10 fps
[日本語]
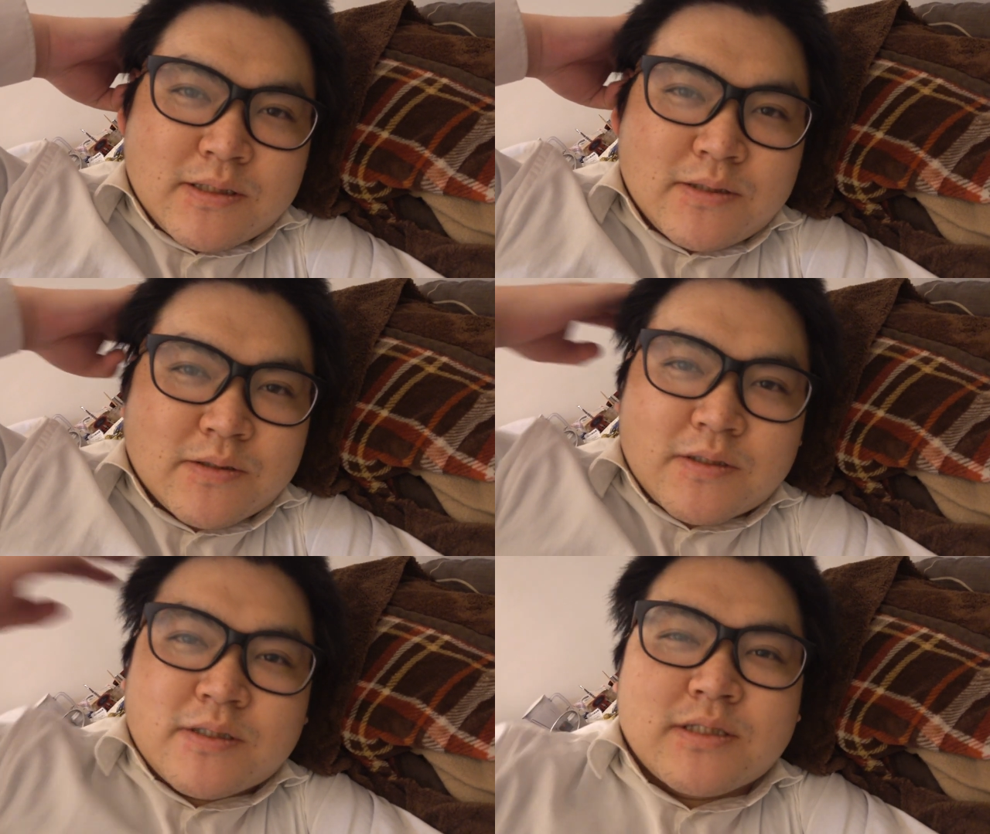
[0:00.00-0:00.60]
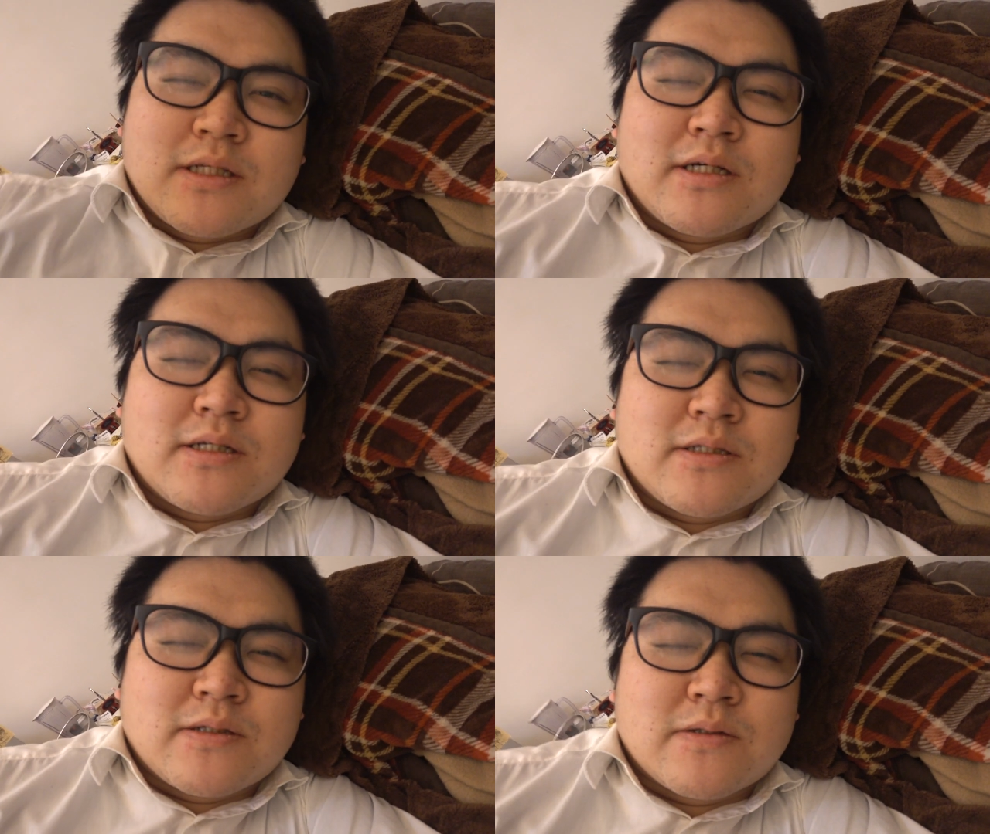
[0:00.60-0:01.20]
ニュースに出た
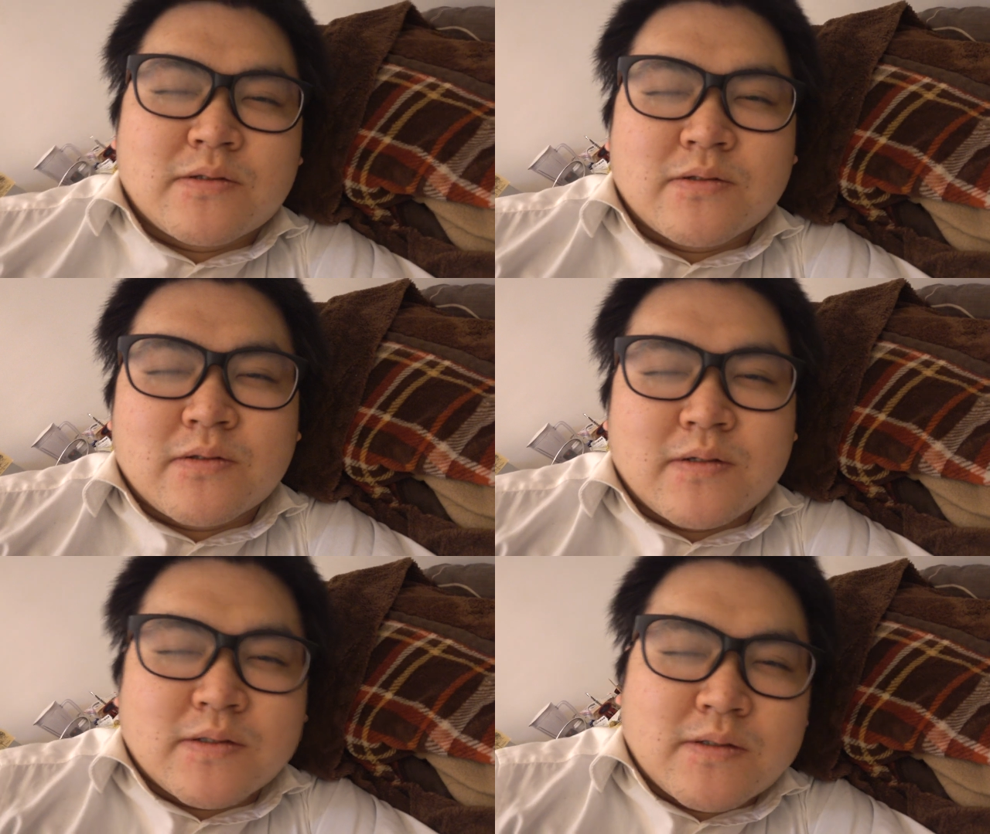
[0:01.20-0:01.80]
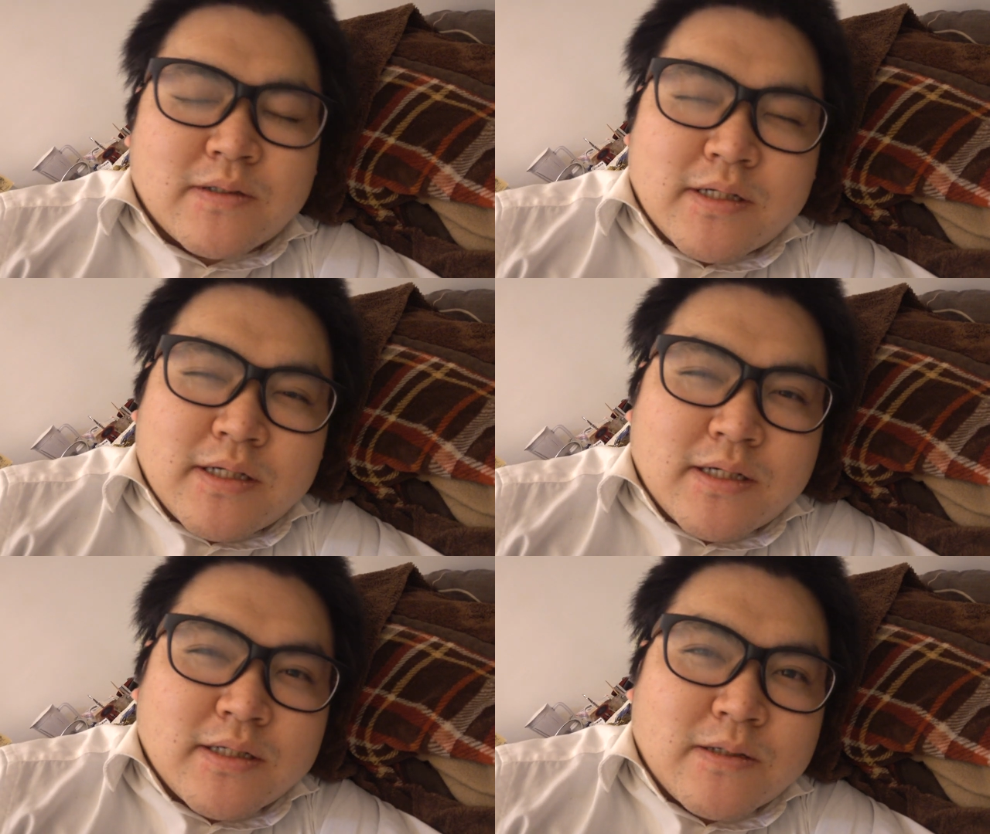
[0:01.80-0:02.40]
りするとそれはそれで
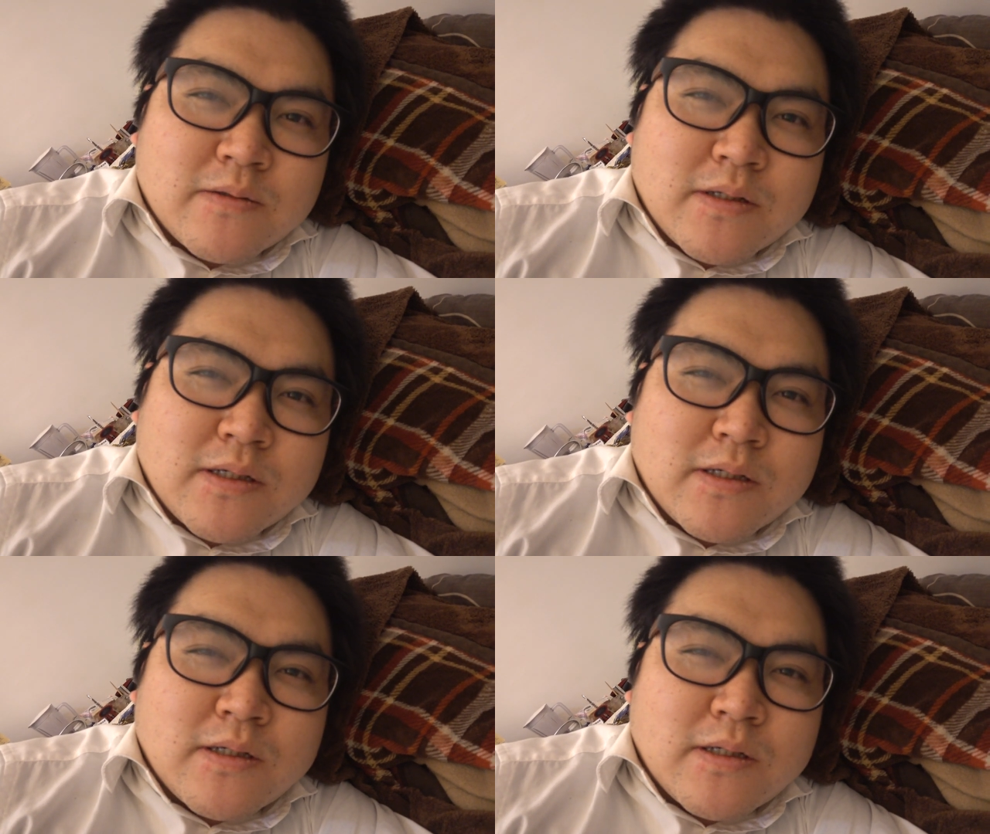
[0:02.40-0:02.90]
嫌なので、